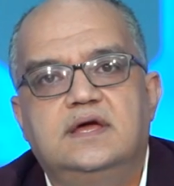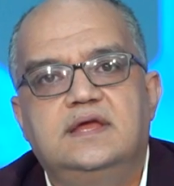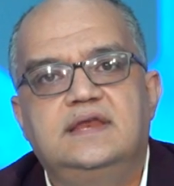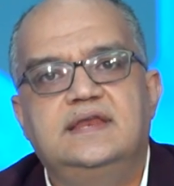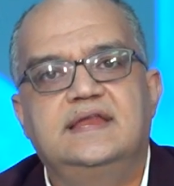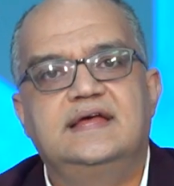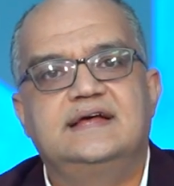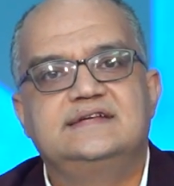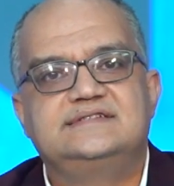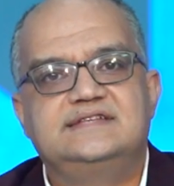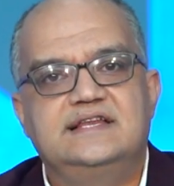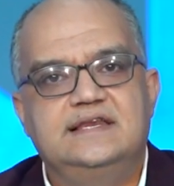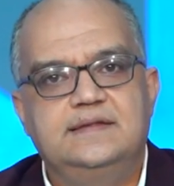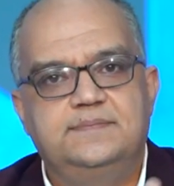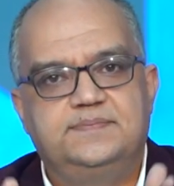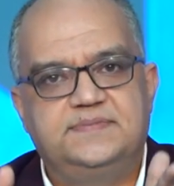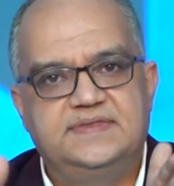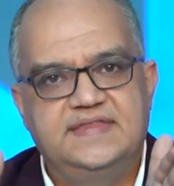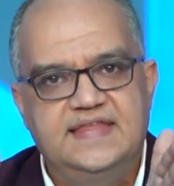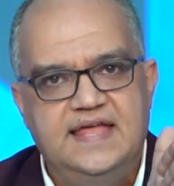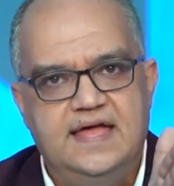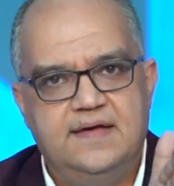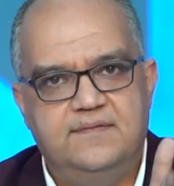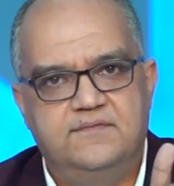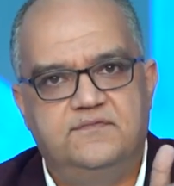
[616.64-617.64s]
الناس اللي
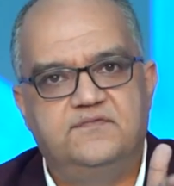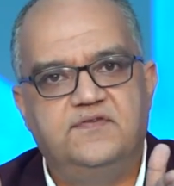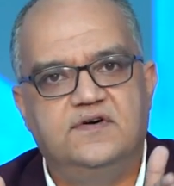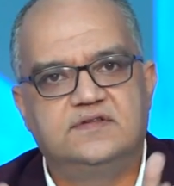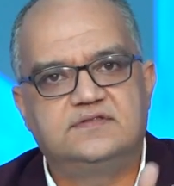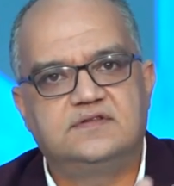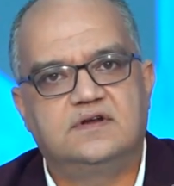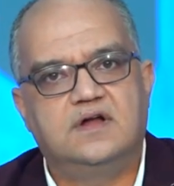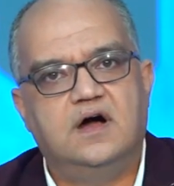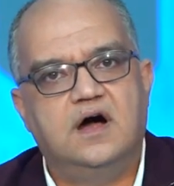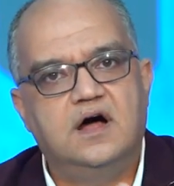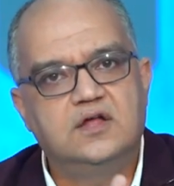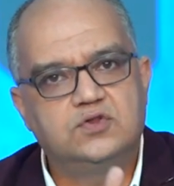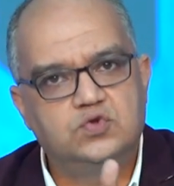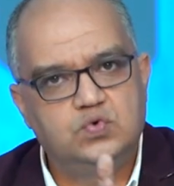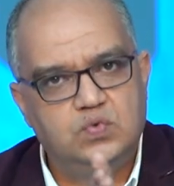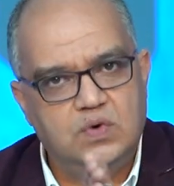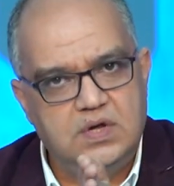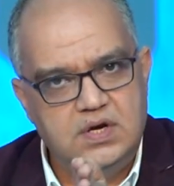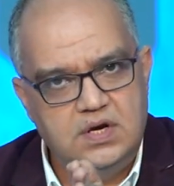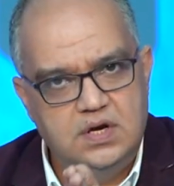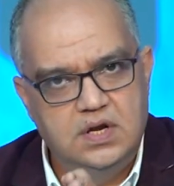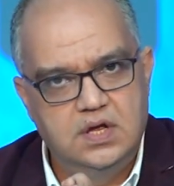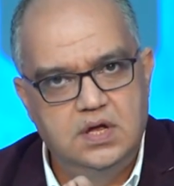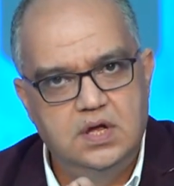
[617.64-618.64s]
بتنام فترة
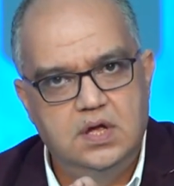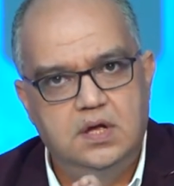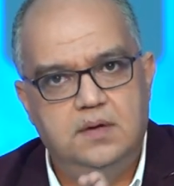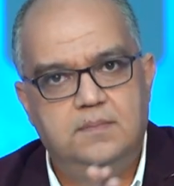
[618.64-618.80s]
أطول